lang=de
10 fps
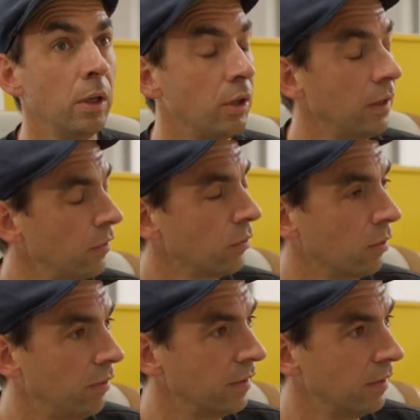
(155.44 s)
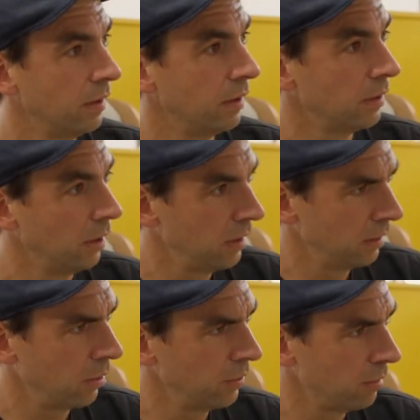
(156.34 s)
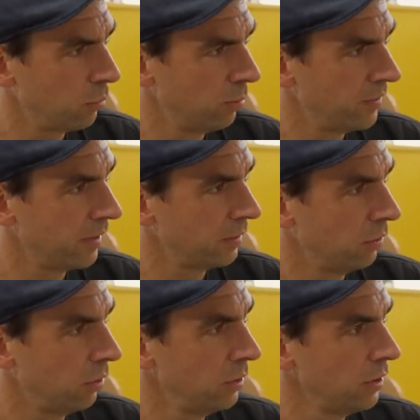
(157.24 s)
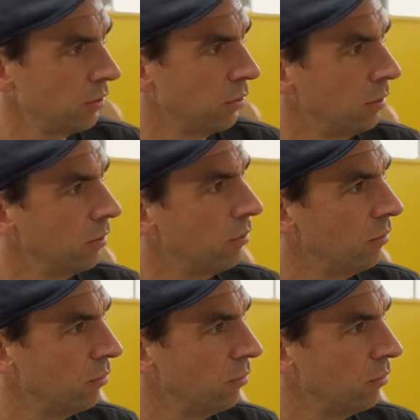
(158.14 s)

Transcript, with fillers: Dann hast du quasi in, in der Probezeit gekündigt und mhm.